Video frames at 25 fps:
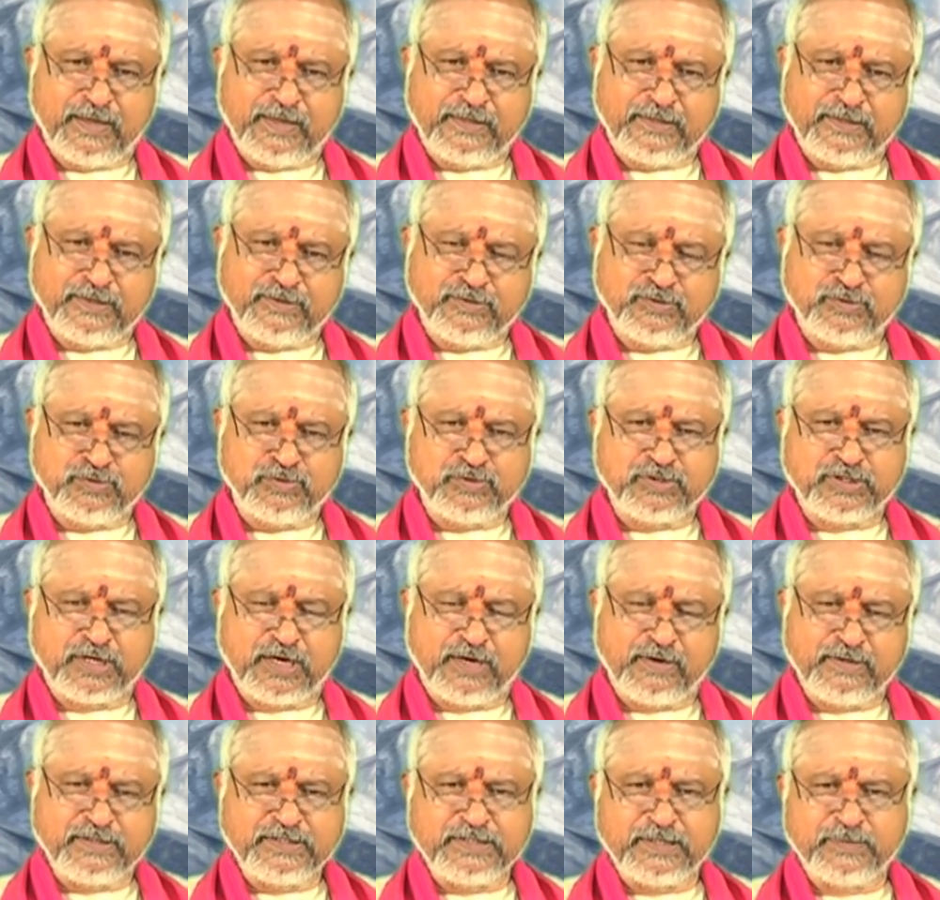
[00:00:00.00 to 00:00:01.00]
అతను
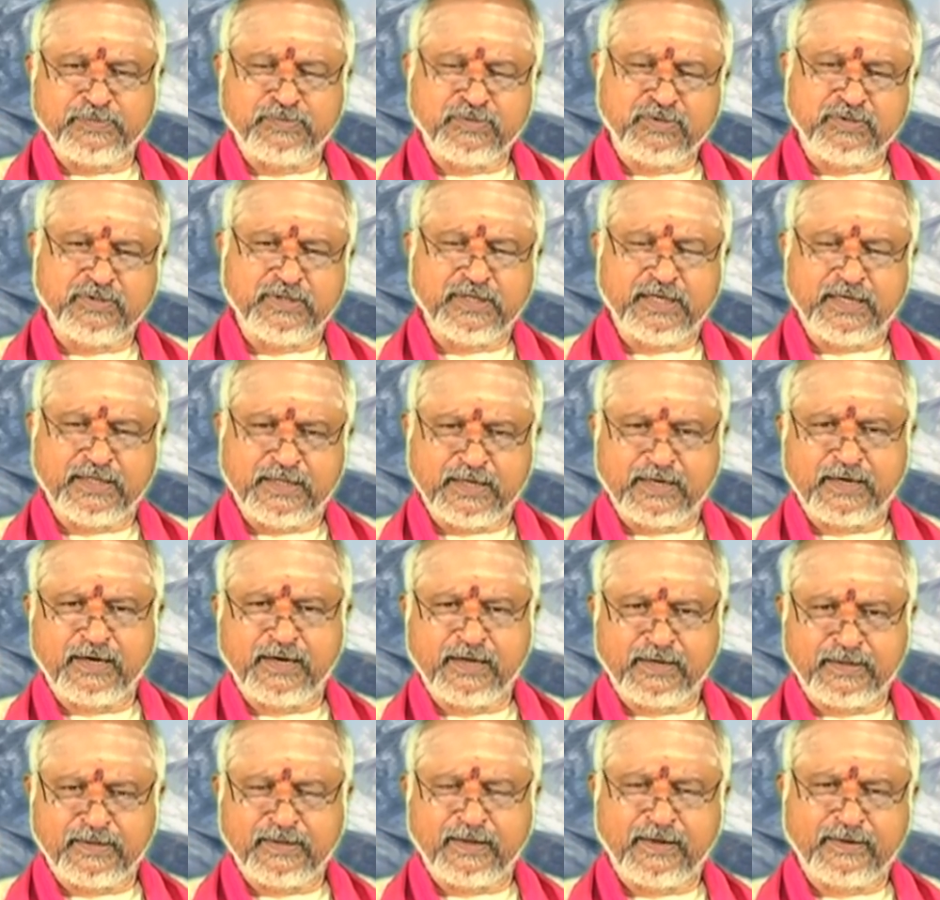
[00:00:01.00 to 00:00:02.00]
చూశాడని చెప్తుంది అది
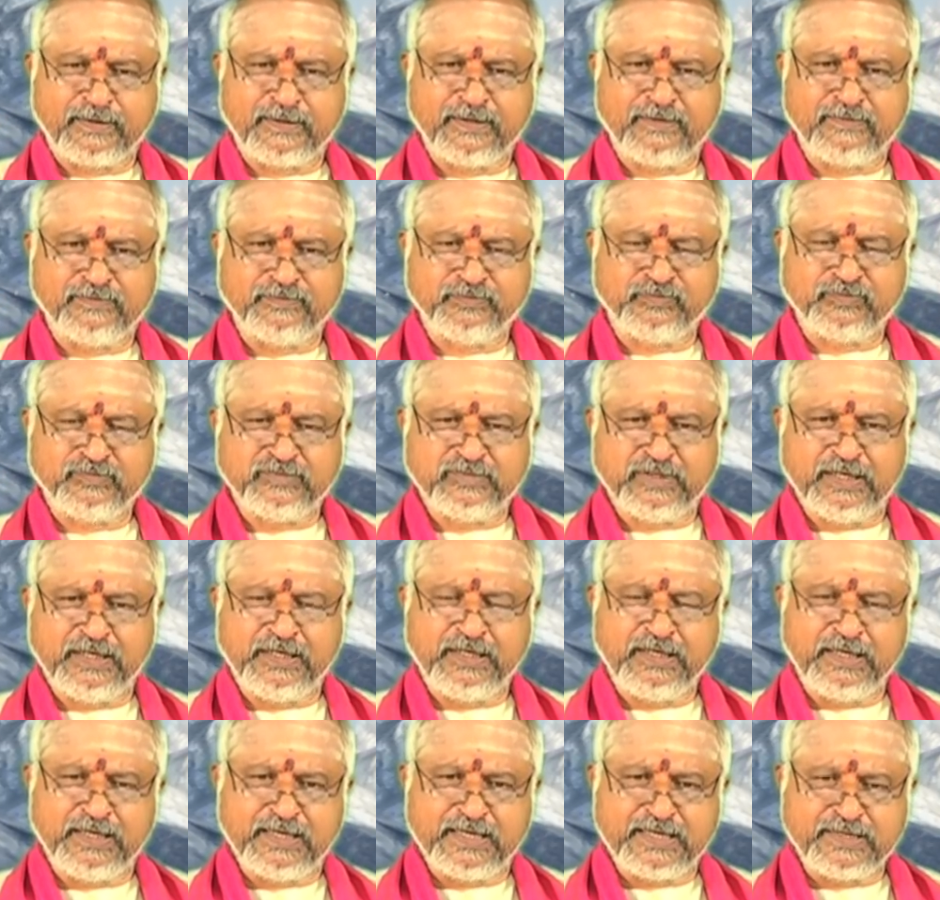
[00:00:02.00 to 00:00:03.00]
అక్కడ అర్థ అర్థం
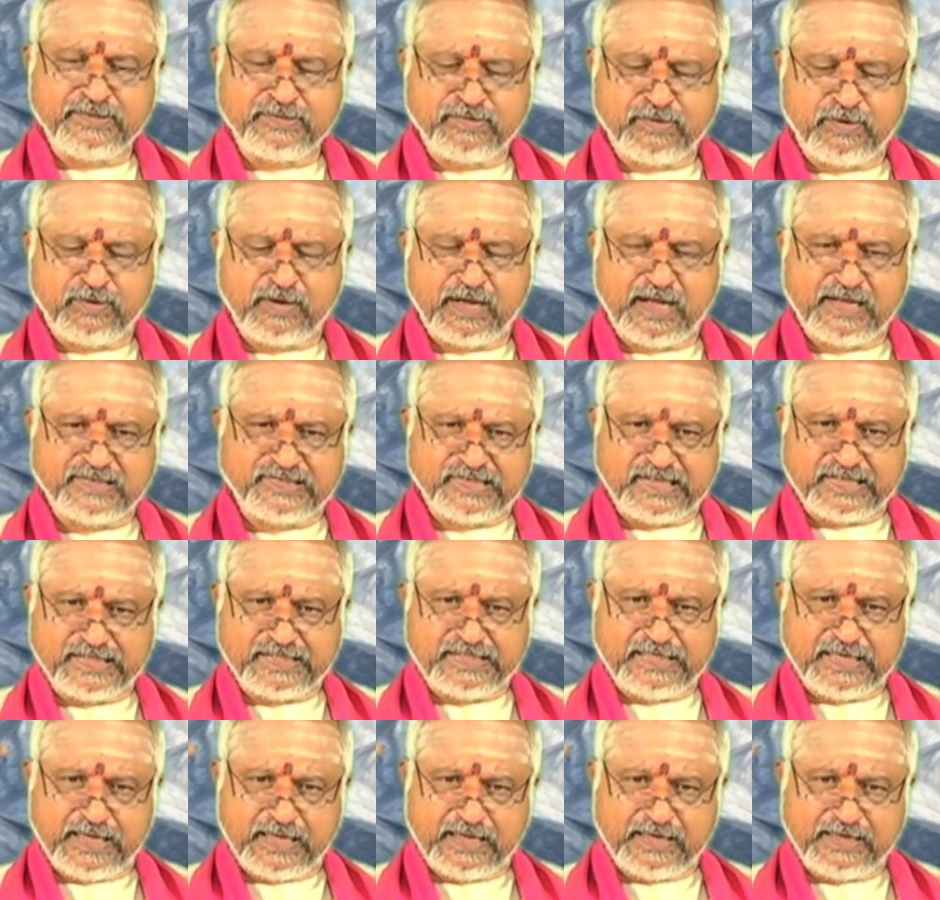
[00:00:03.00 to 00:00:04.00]
అంటే ఒక
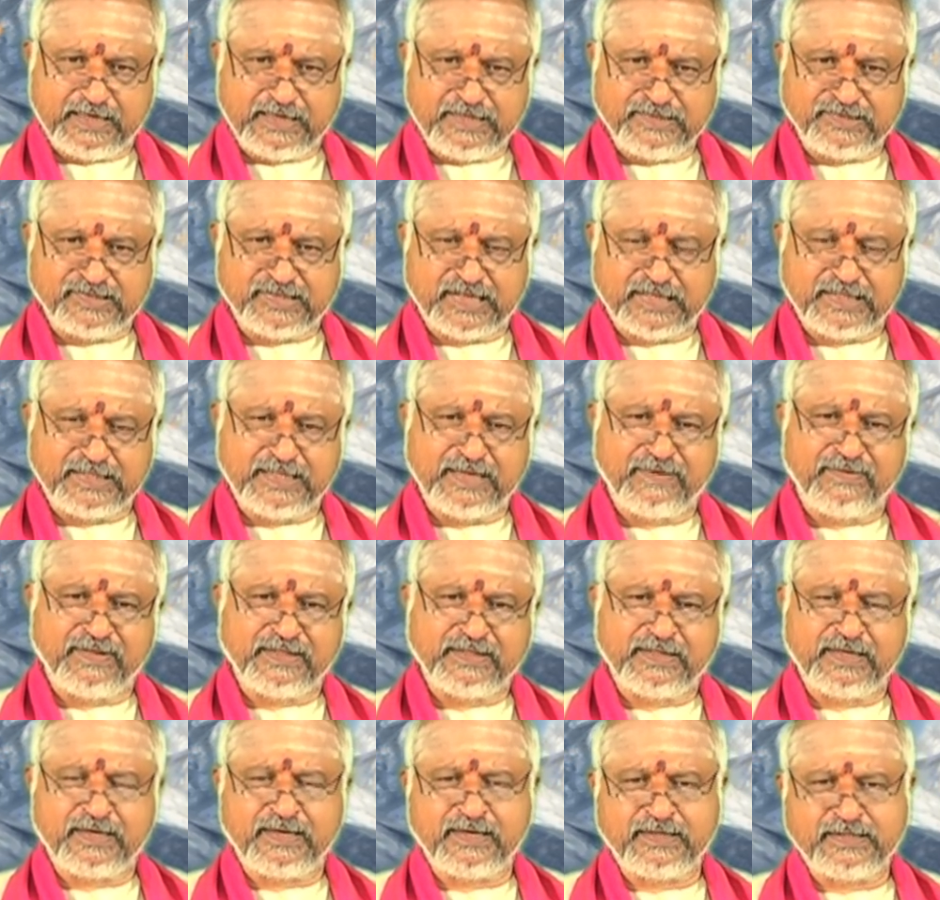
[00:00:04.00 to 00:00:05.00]
అసత్యాన్ని
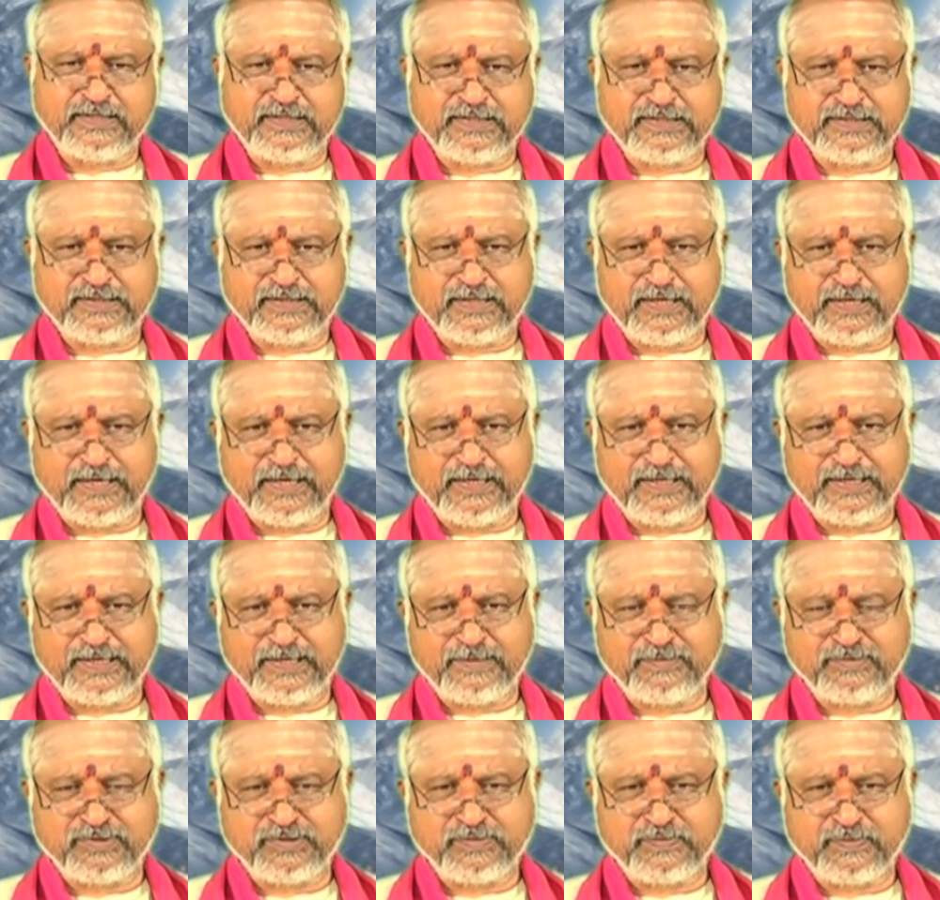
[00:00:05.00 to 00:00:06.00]
సత్యవంతంగా చేసింది ఆ
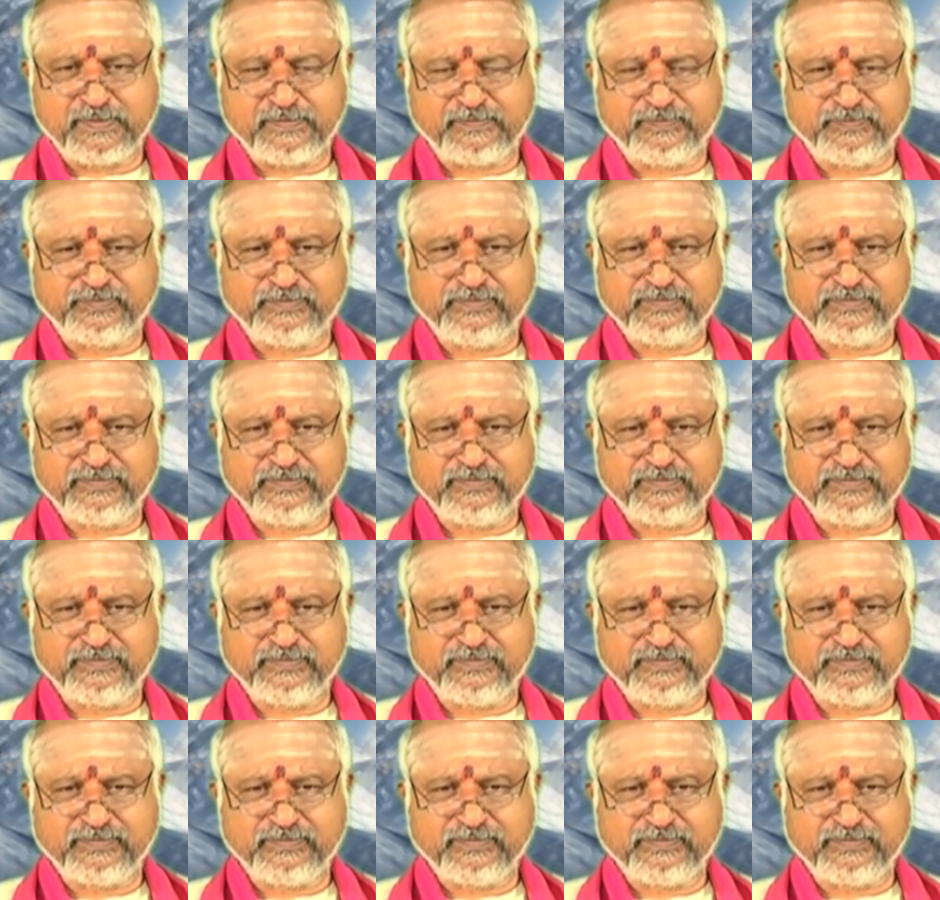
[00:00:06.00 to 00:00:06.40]
కేతకీ పుష్పం